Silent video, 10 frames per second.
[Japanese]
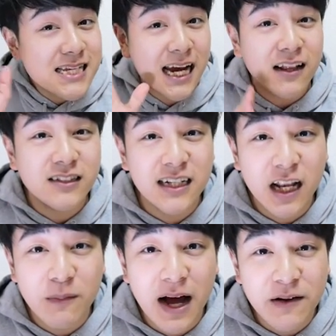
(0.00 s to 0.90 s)

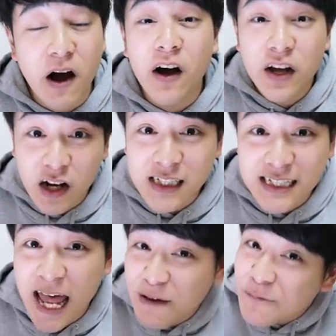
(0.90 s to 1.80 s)
セカンドチャンネルもあるよ。よろし
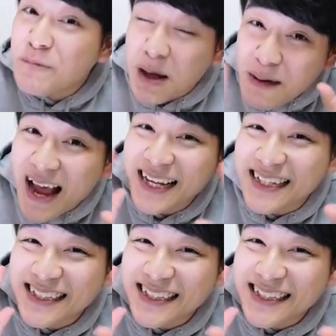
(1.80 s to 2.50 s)
くね。バイバ